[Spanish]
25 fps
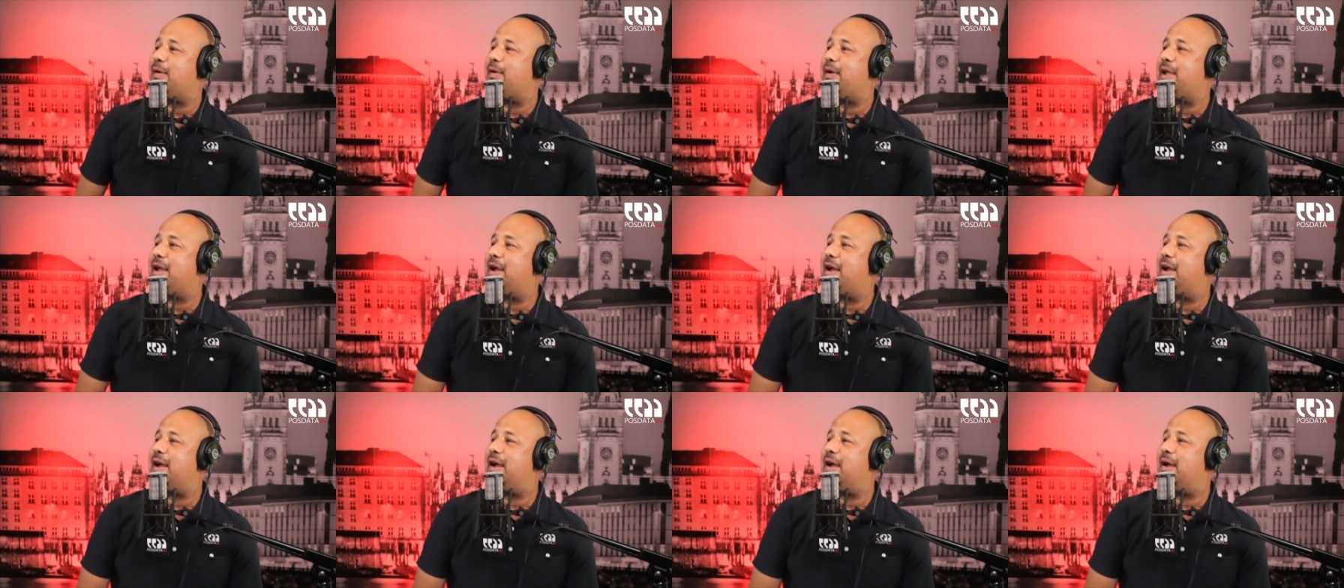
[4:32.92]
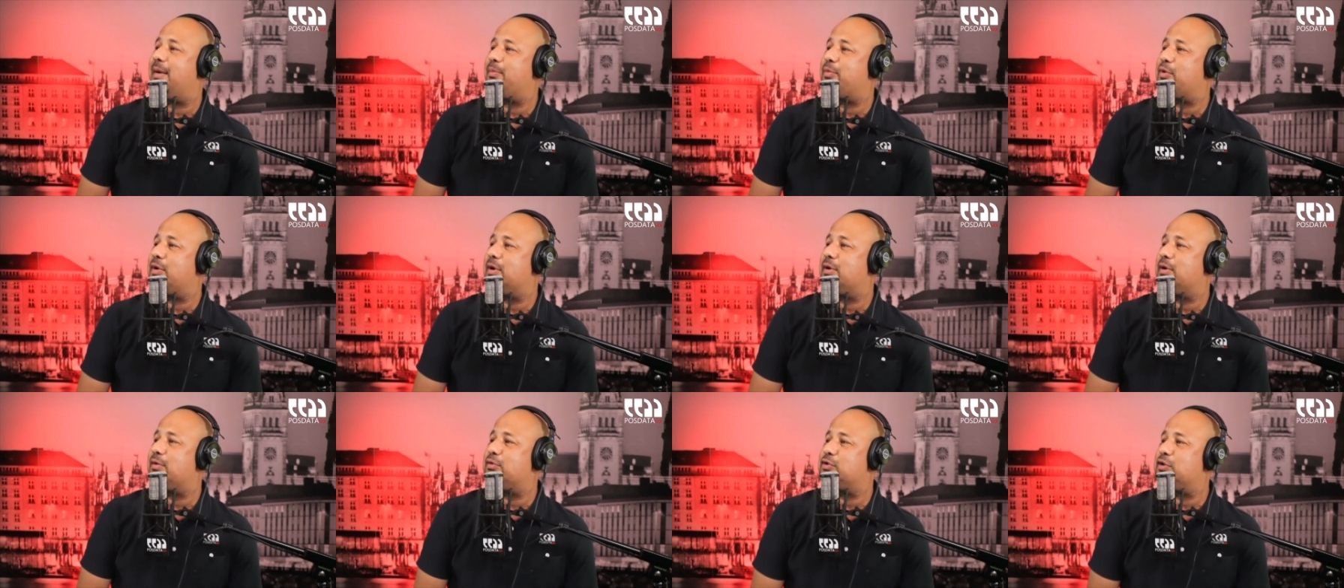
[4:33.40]
allá a
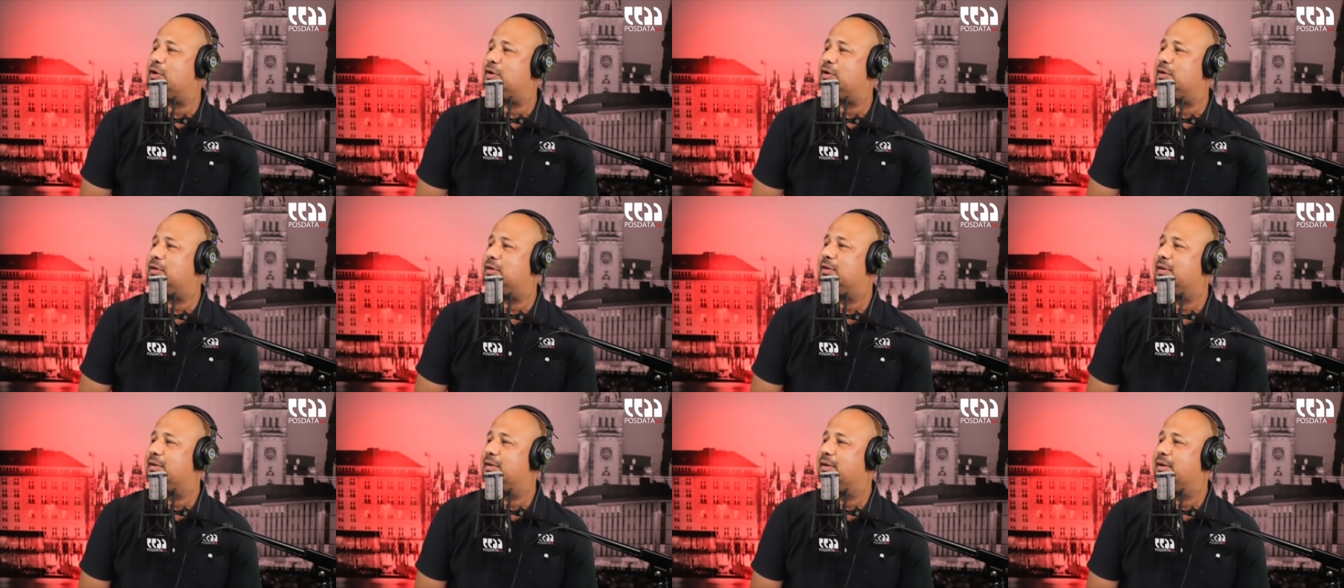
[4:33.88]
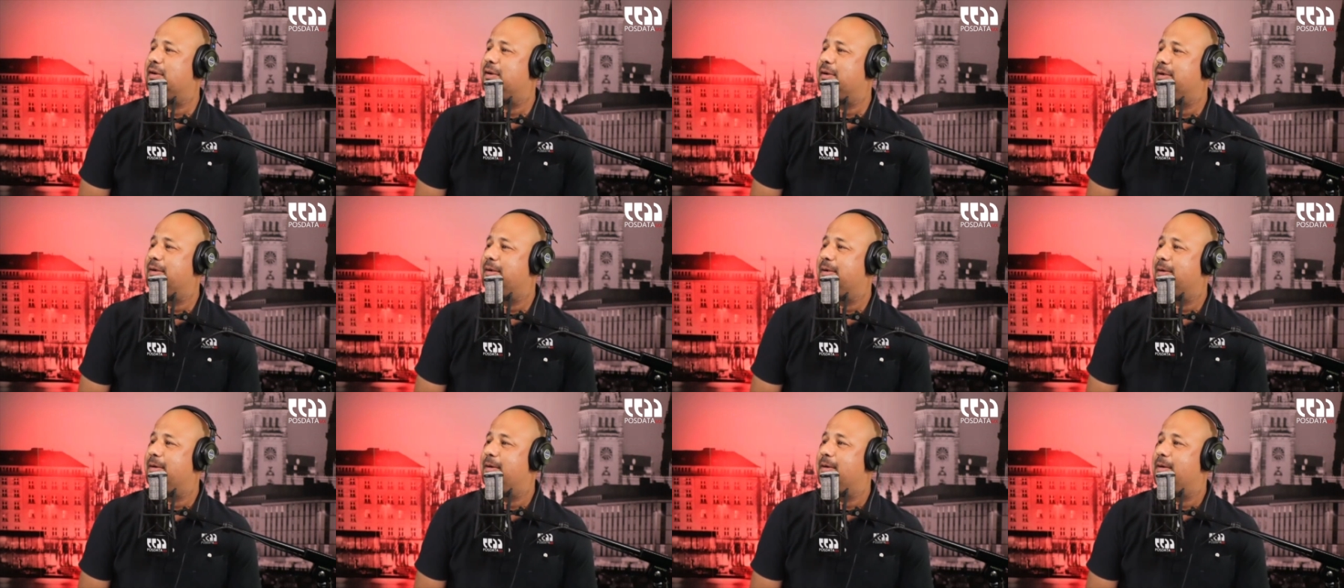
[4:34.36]
Pro Inclusión.
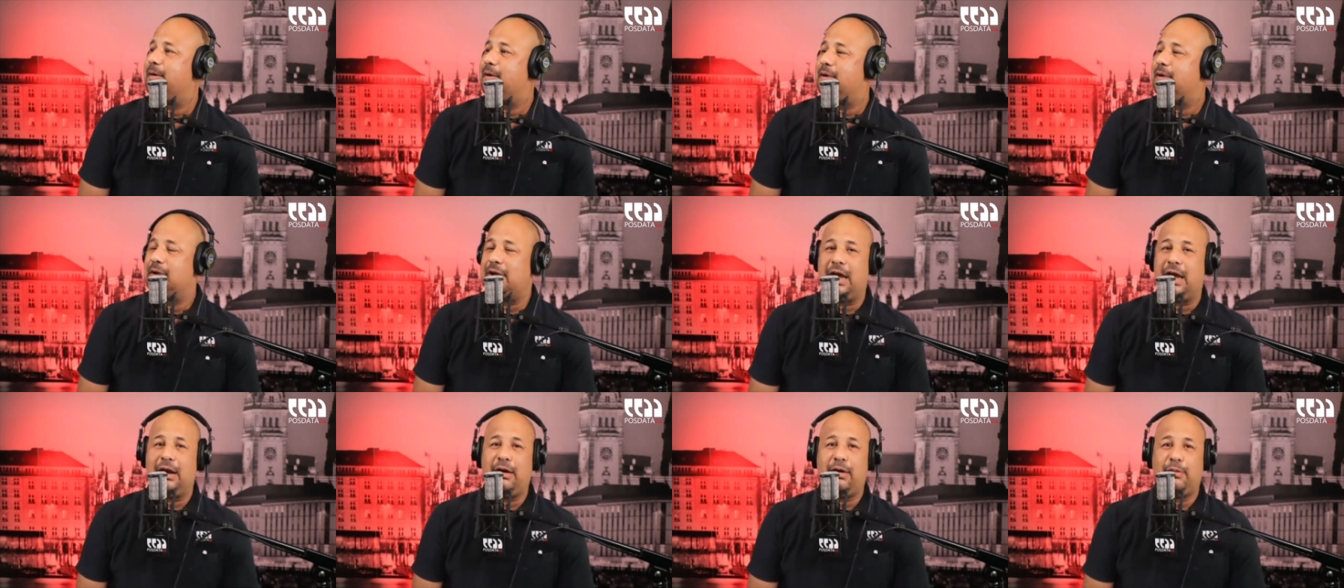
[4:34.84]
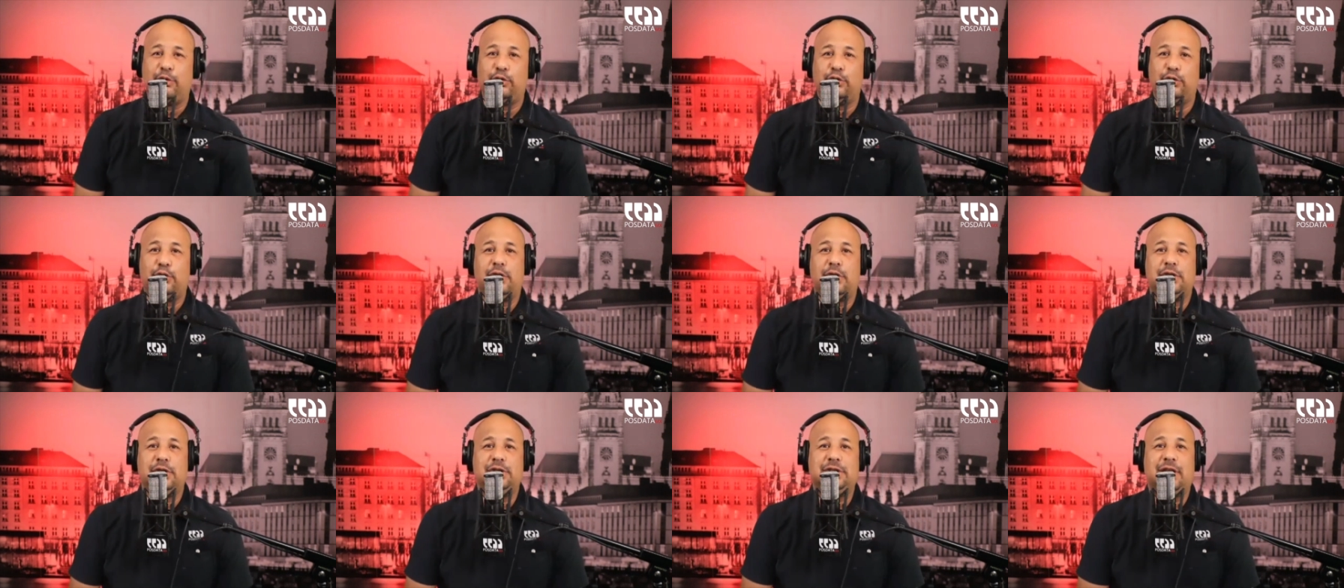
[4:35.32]
Ya lo
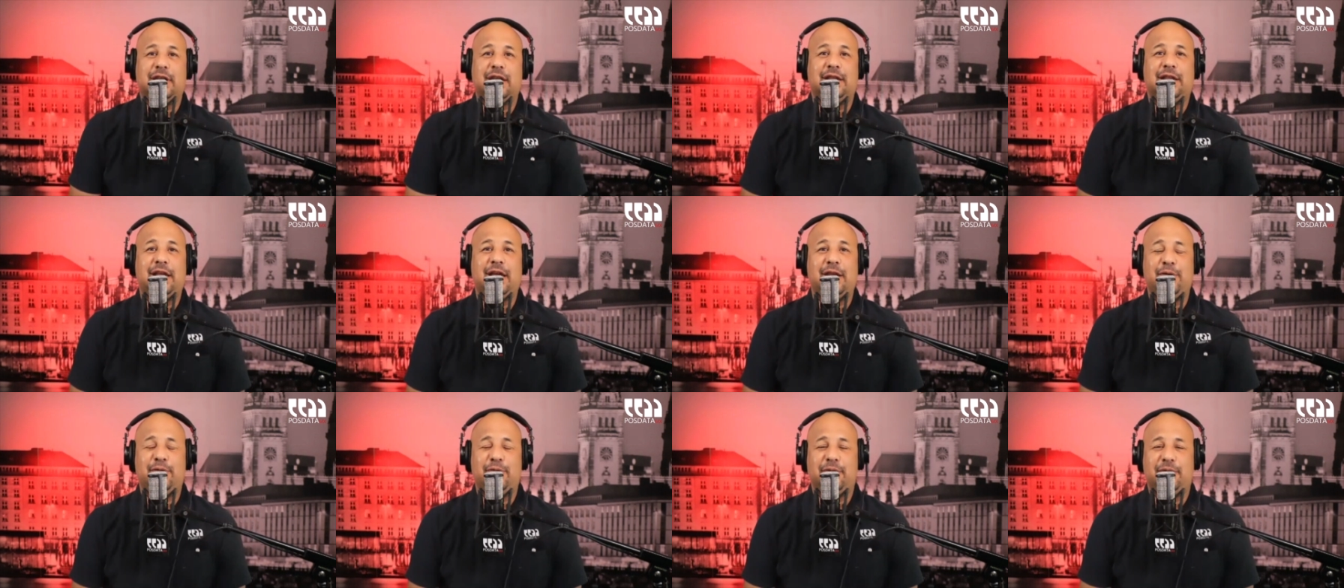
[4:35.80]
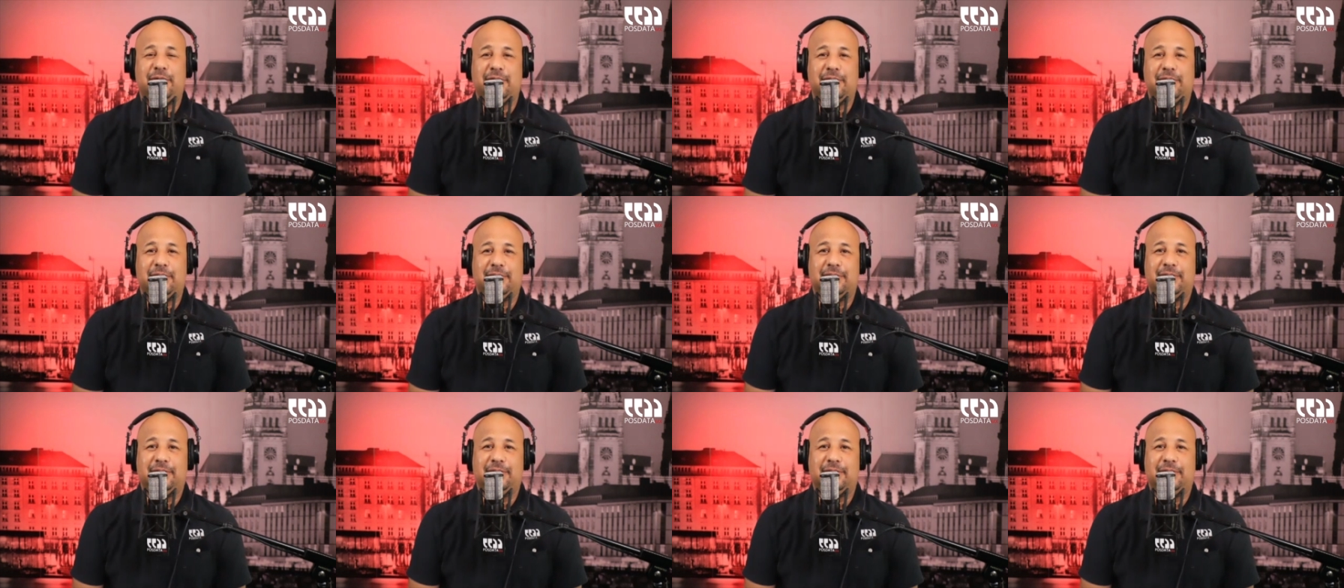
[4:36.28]
apuntó el secretario,